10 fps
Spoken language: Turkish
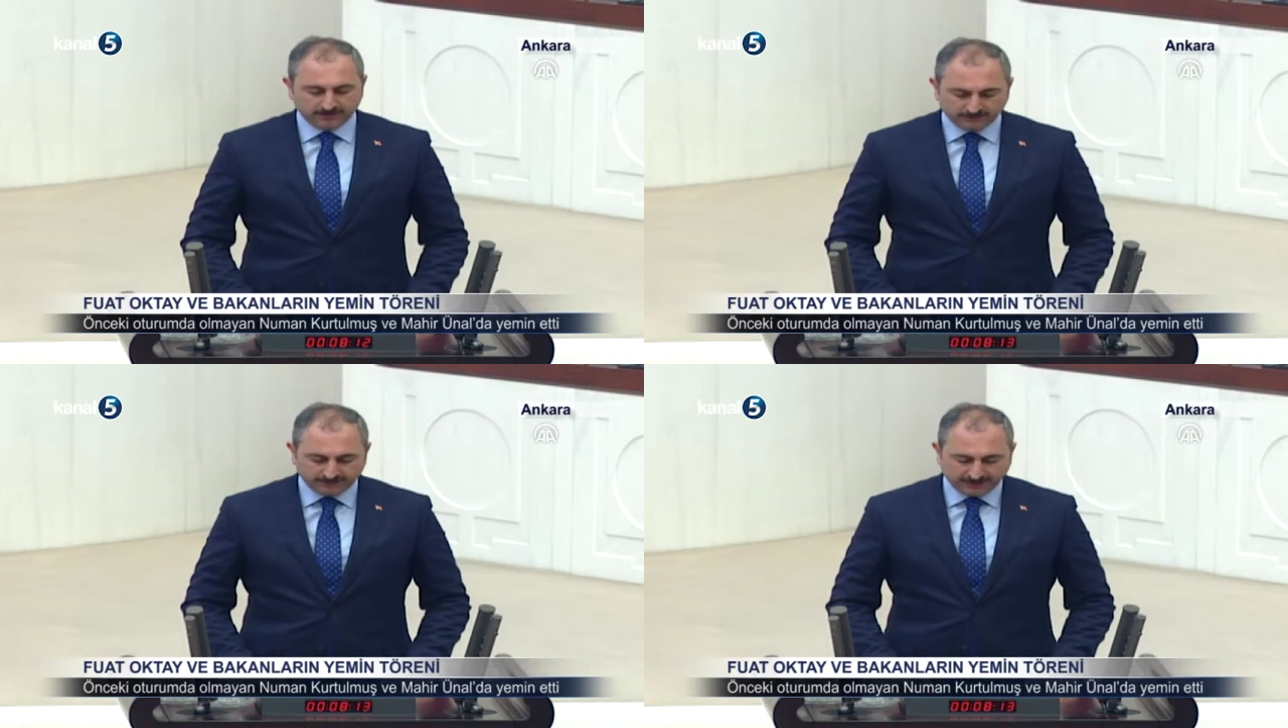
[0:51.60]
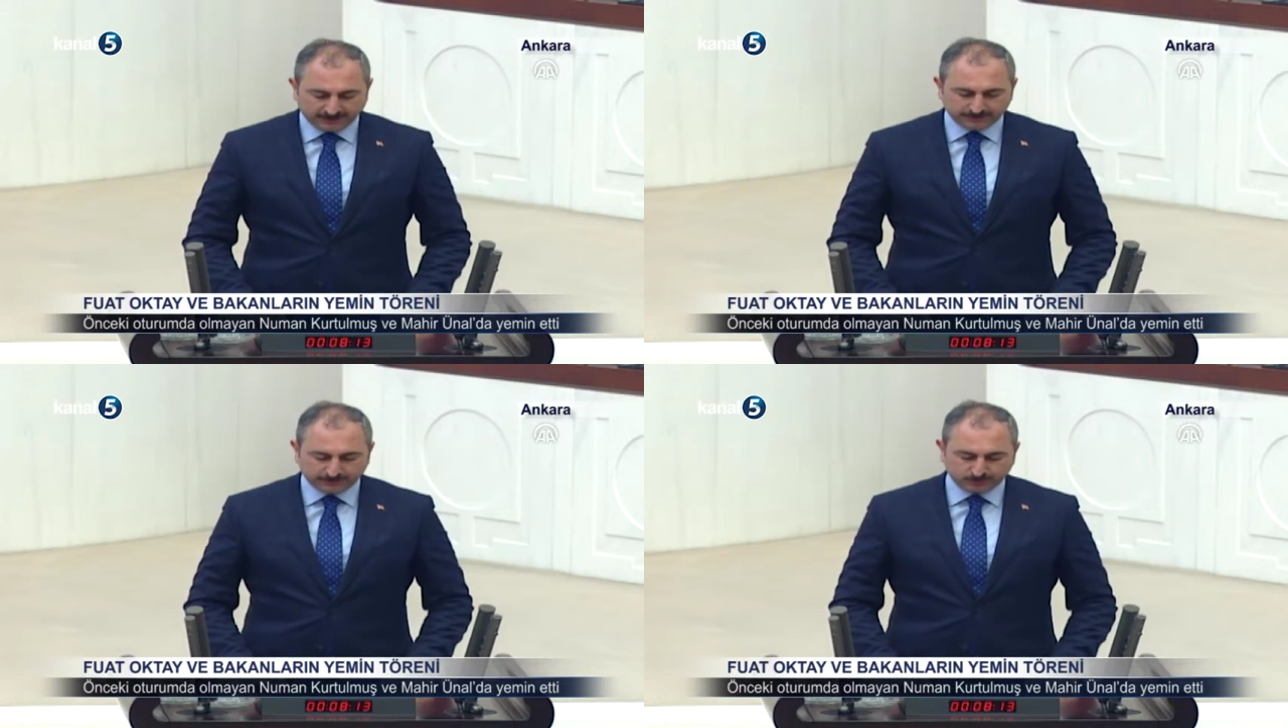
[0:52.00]
ve
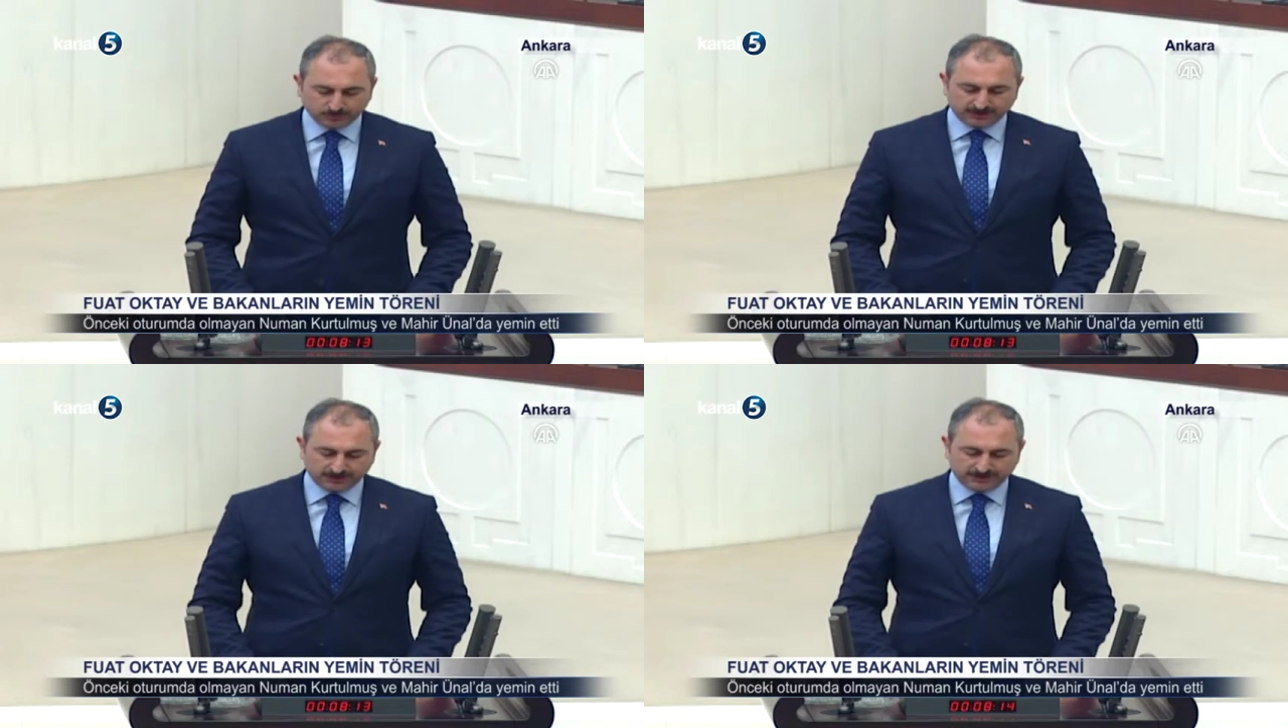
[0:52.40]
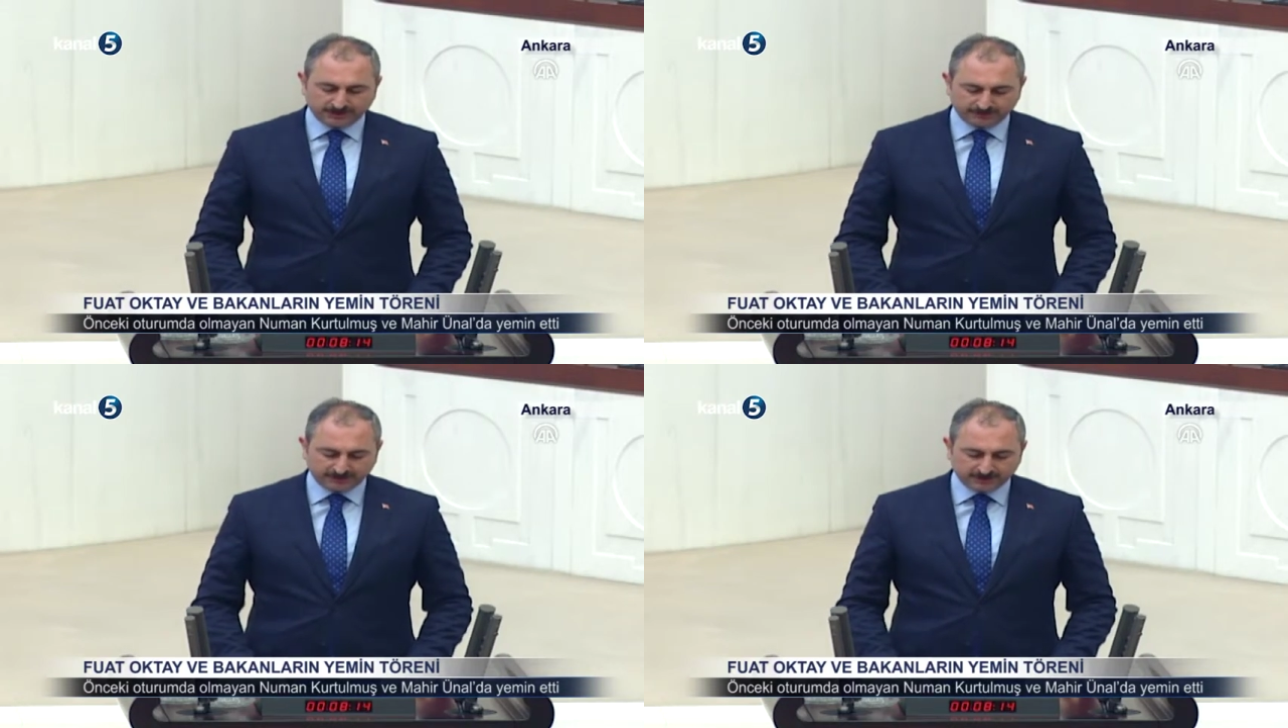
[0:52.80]
Atatürk
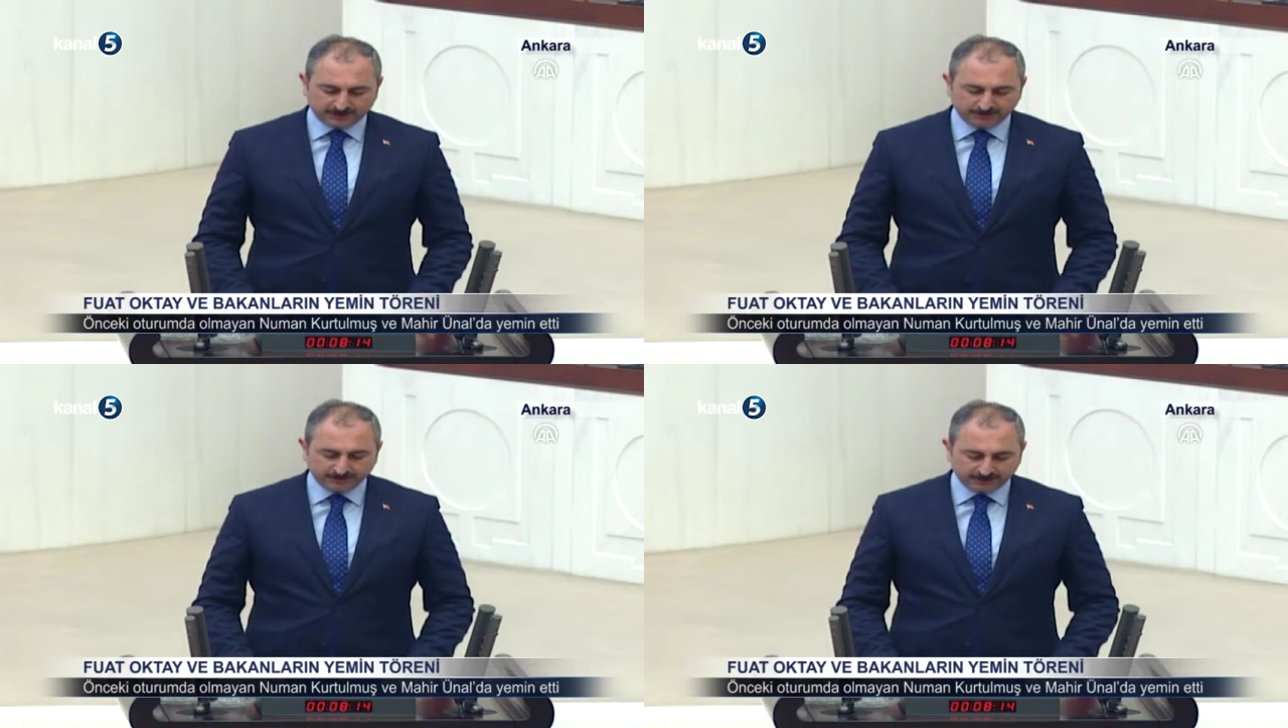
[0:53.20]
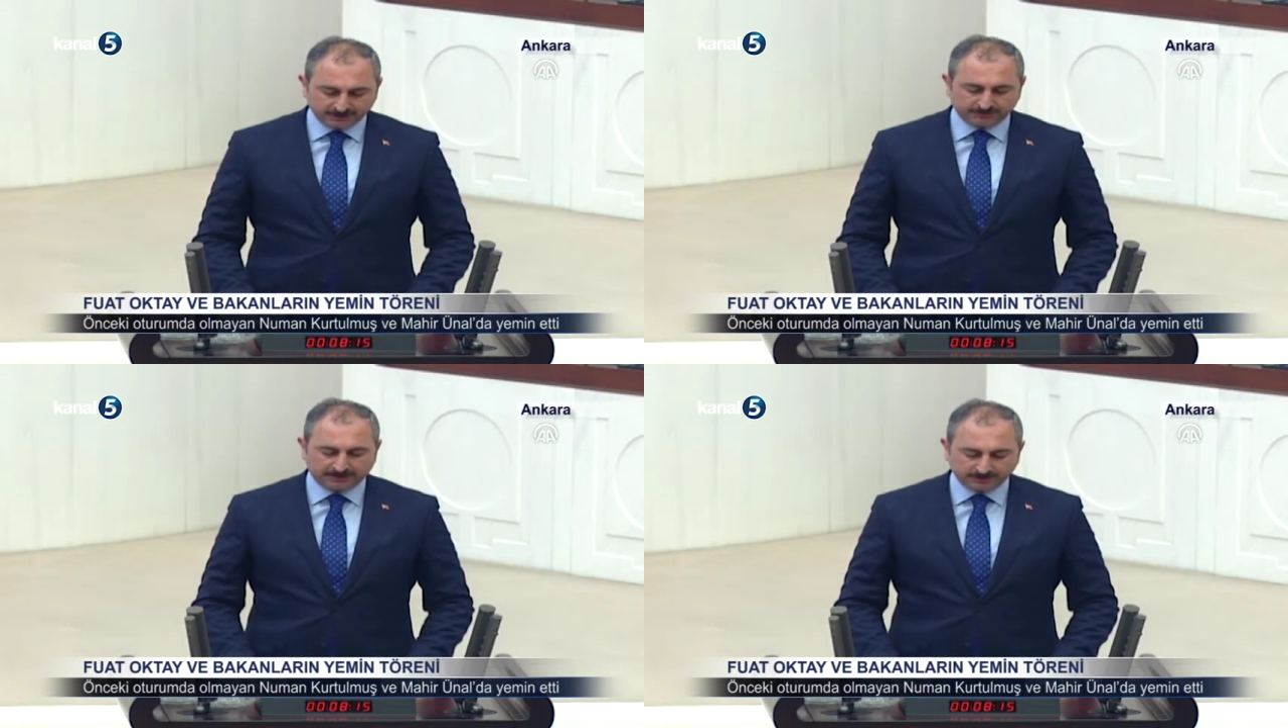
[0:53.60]
ilke ve
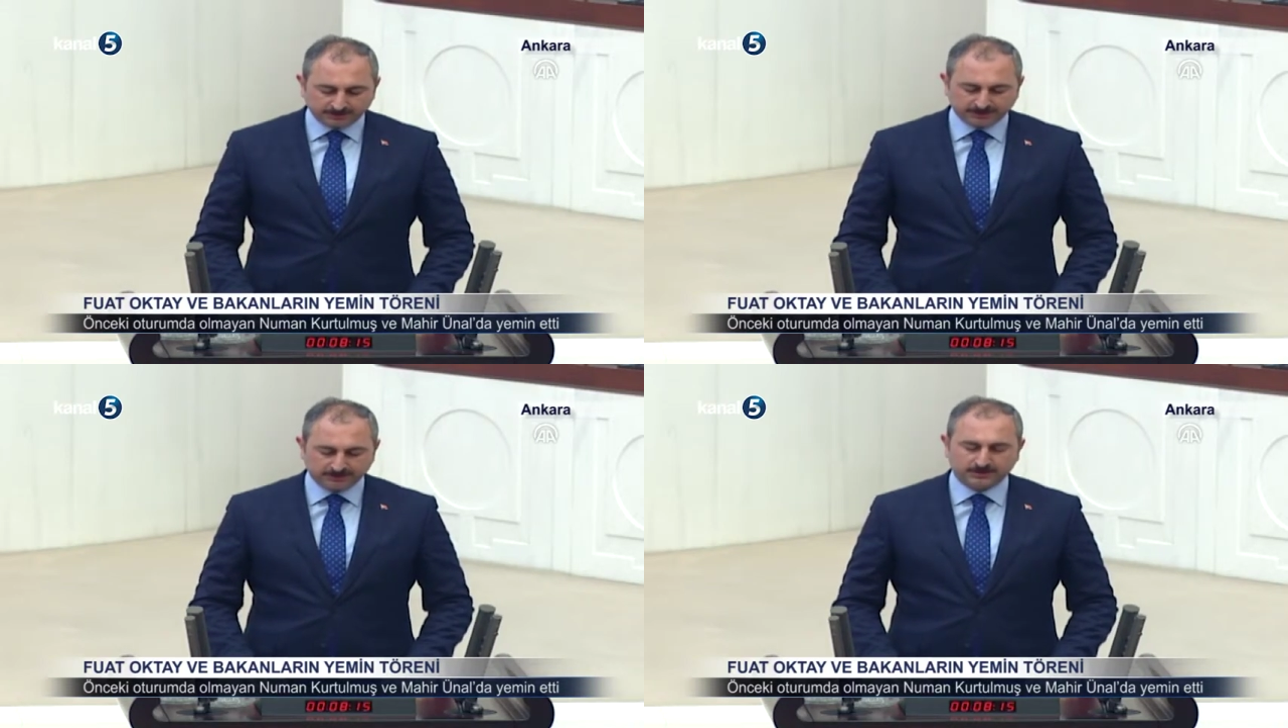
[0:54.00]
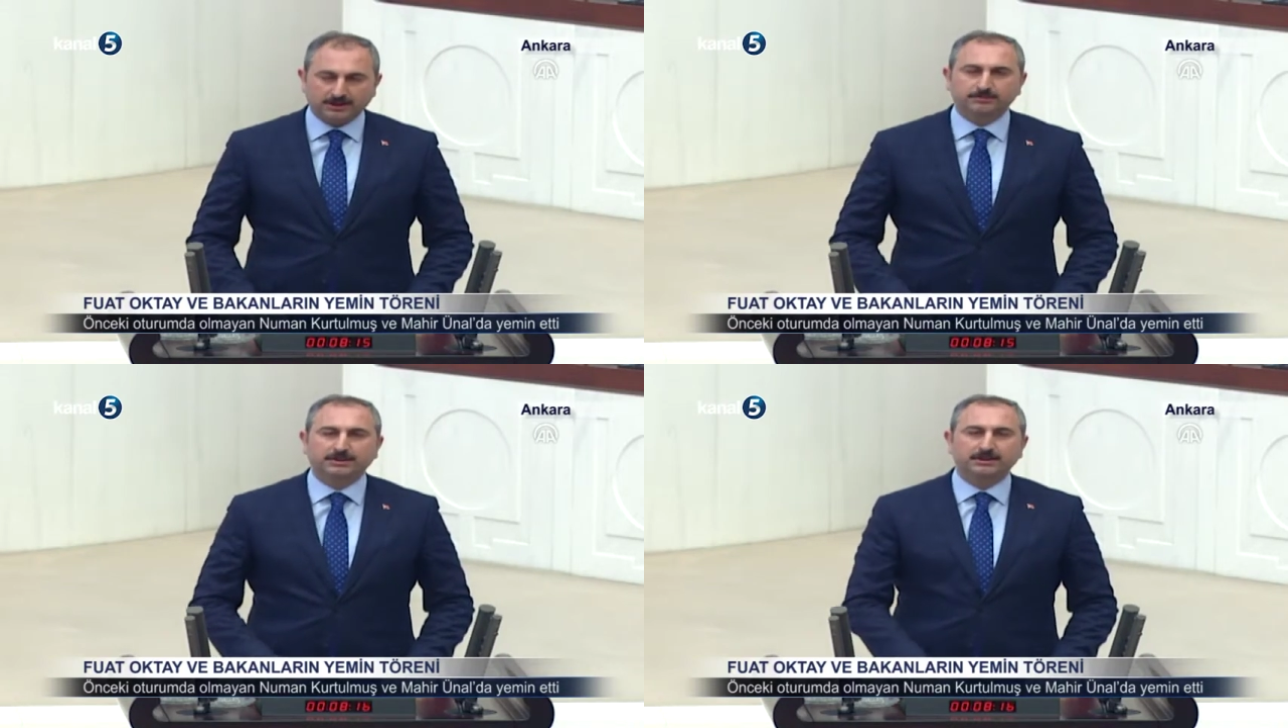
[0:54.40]
inkılaplarına bağlı
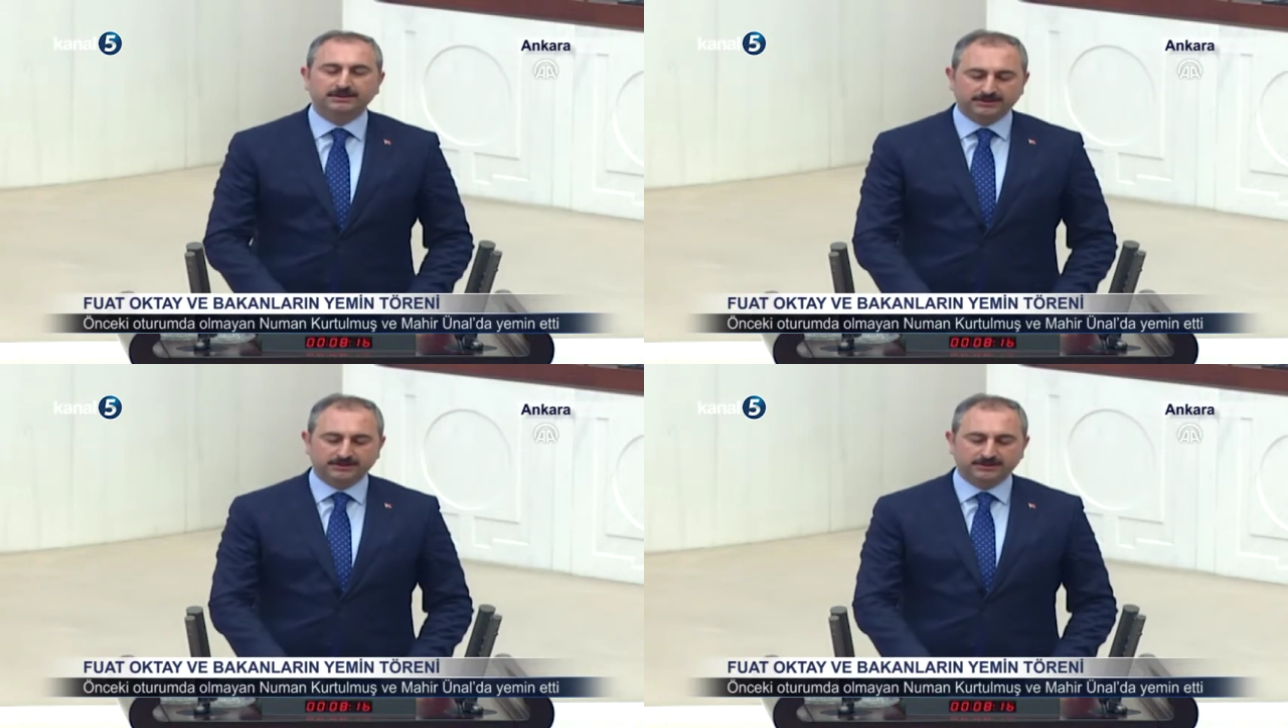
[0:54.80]
kalacağıma,